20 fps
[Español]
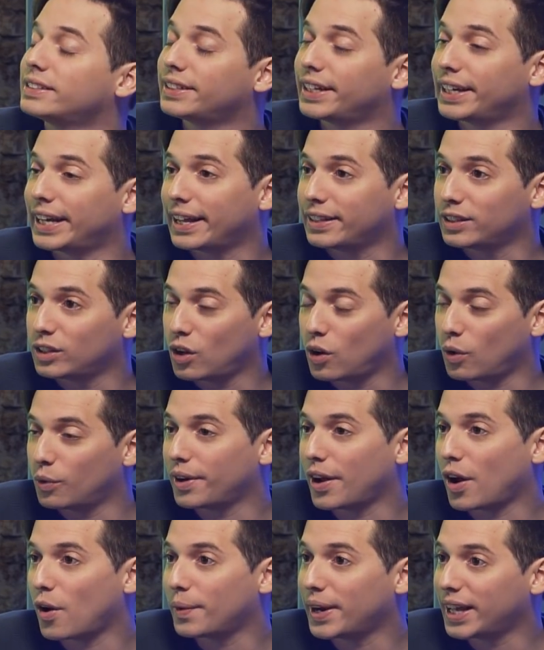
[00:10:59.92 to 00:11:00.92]
estrenando
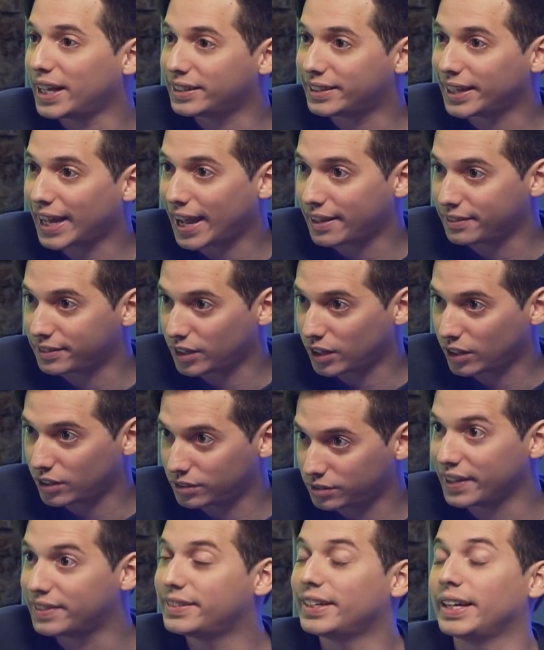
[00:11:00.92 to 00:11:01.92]
una obra de teatro,
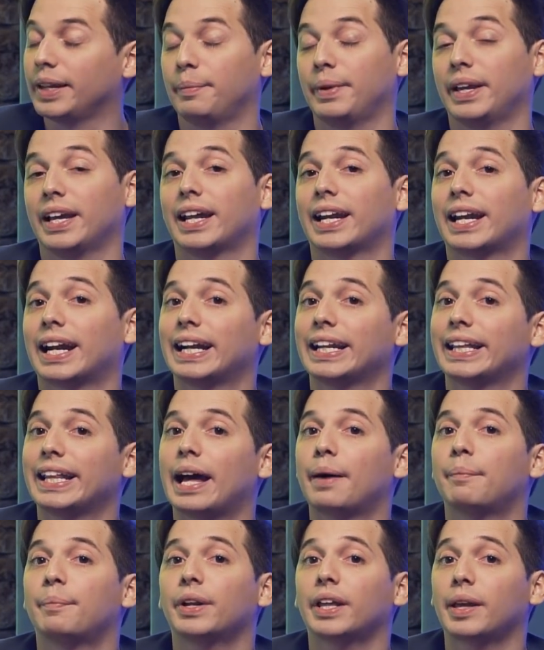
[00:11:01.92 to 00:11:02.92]
un streaming en
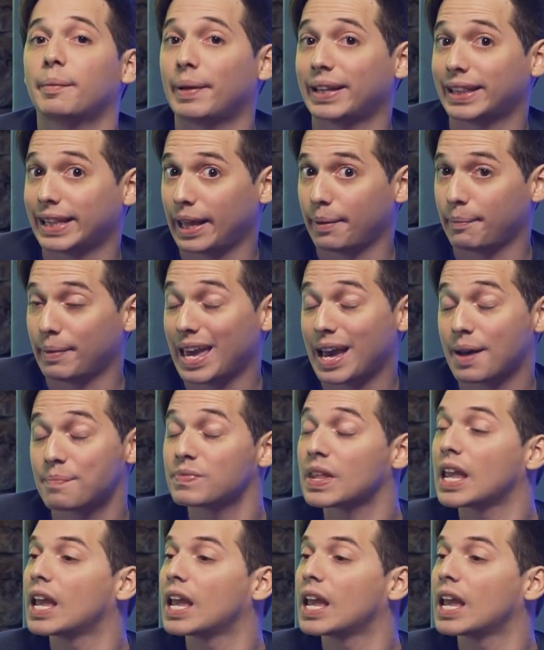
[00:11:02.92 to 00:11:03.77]
realidad, porque pandemia,